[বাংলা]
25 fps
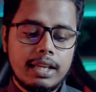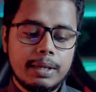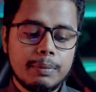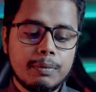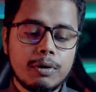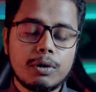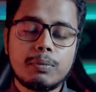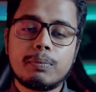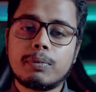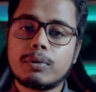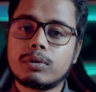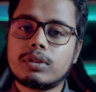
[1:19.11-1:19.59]

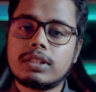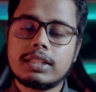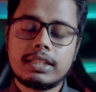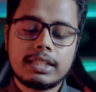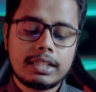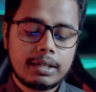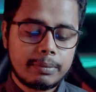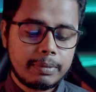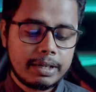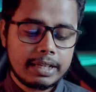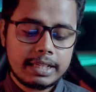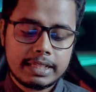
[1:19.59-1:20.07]
এবং
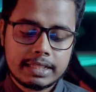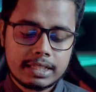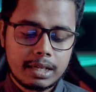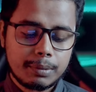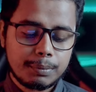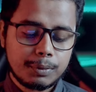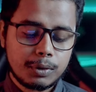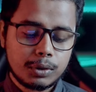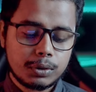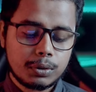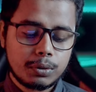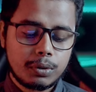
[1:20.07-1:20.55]
প্রতিদিন আমার
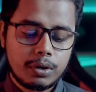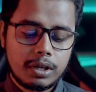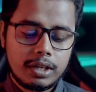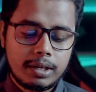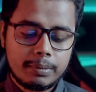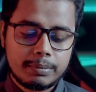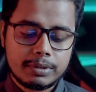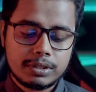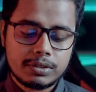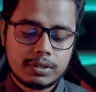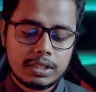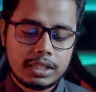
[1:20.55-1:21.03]
ইনকাম কত হয়
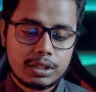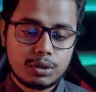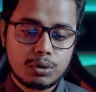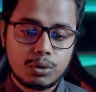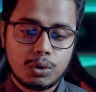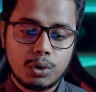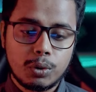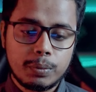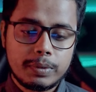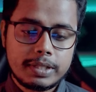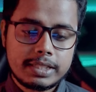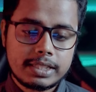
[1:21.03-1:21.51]
আমি যদি একটু
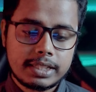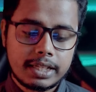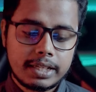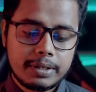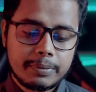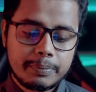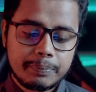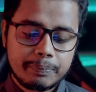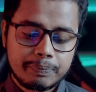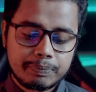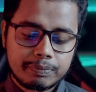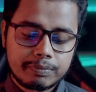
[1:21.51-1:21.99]
হোমে যাই
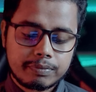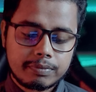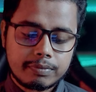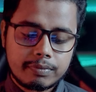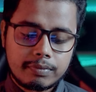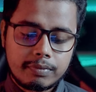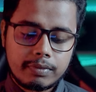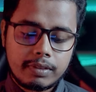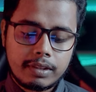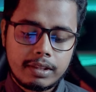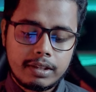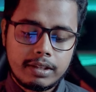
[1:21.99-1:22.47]

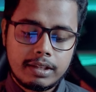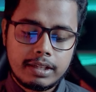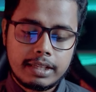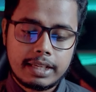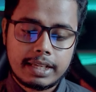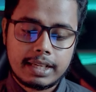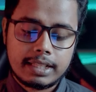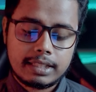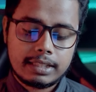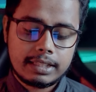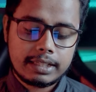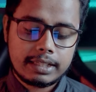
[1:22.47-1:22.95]
এখান